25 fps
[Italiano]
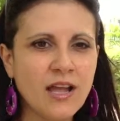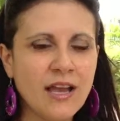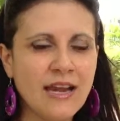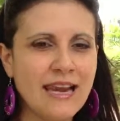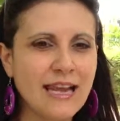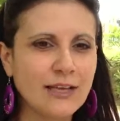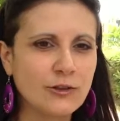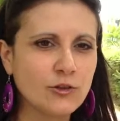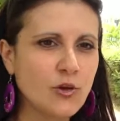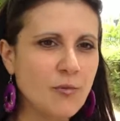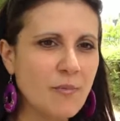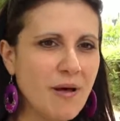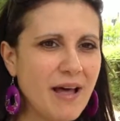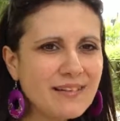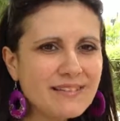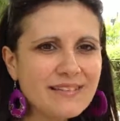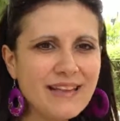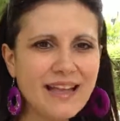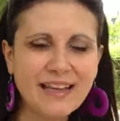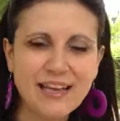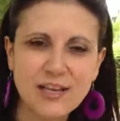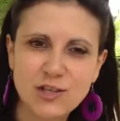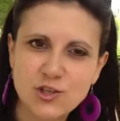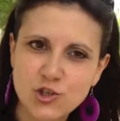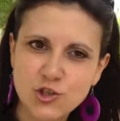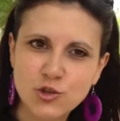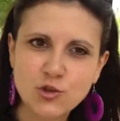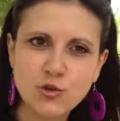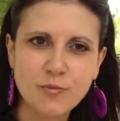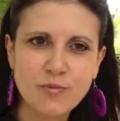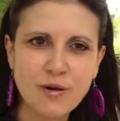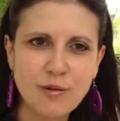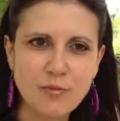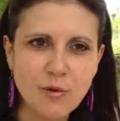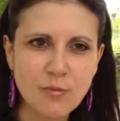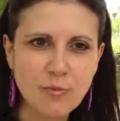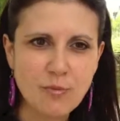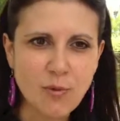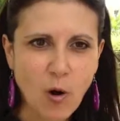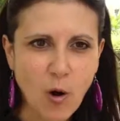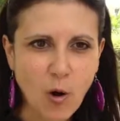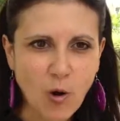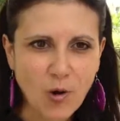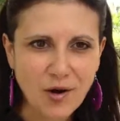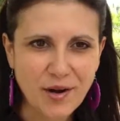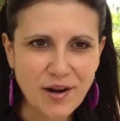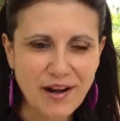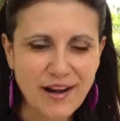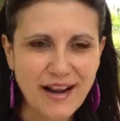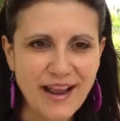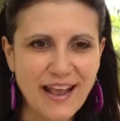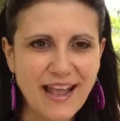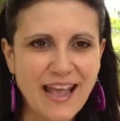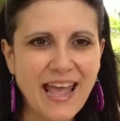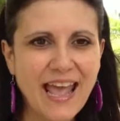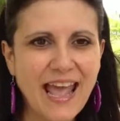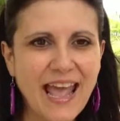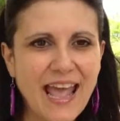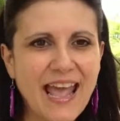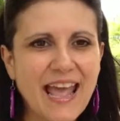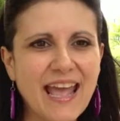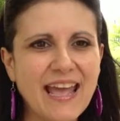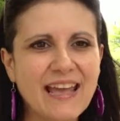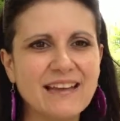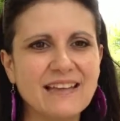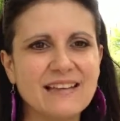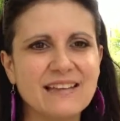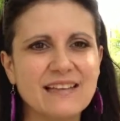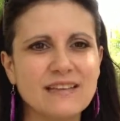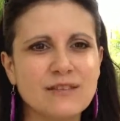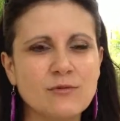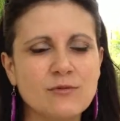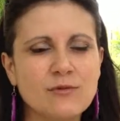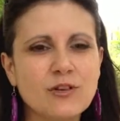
la domanda che ci dobbiamo porre è eh,